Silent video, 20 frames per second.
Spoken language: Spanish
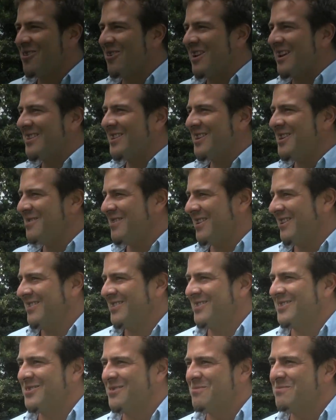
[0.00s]
colectiva,
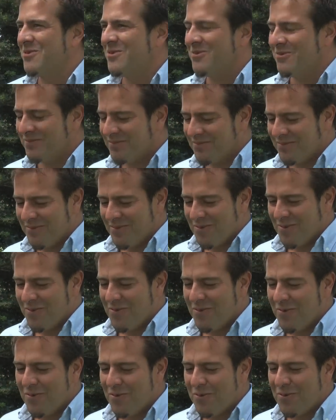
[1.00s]
somos
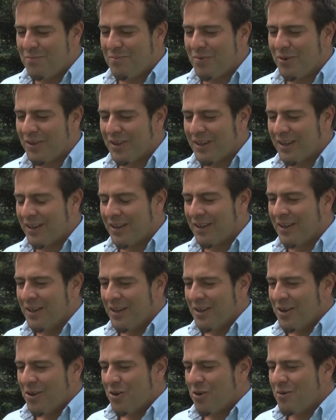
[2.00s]
un, grupo de
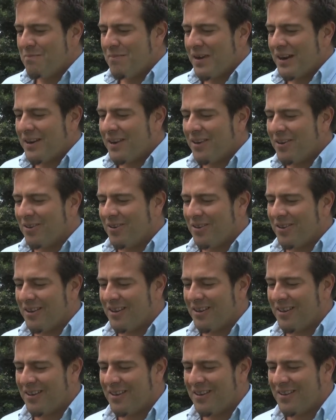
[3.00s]
compañeros
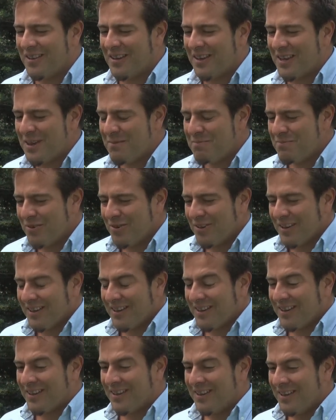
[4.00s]
de, equipo
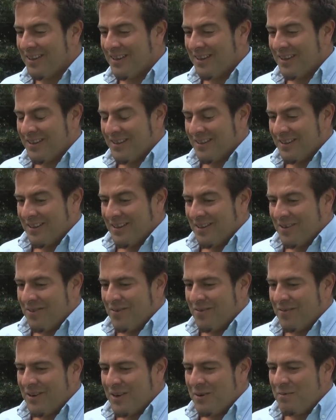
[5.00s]
que
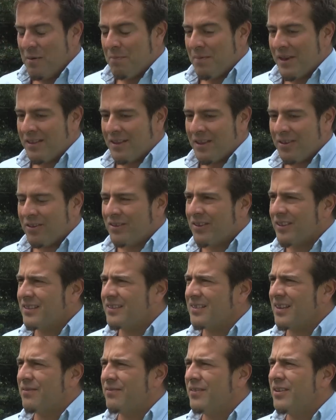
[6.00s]
nos venimos planteando este
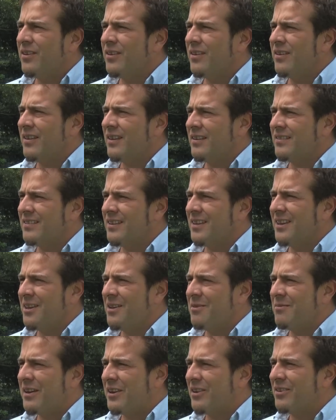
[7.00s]
desafío desde
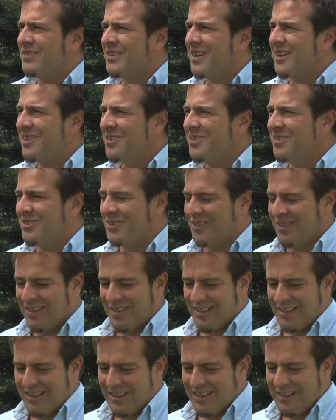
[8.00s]
hace varios años
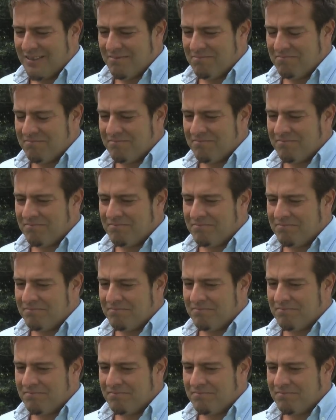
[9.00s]

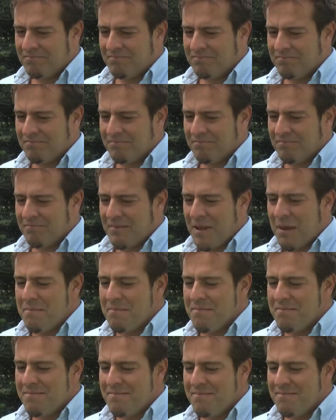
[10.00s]
en,
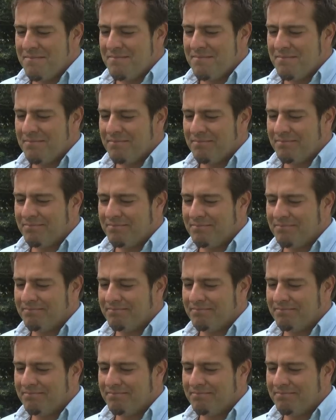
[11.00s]
en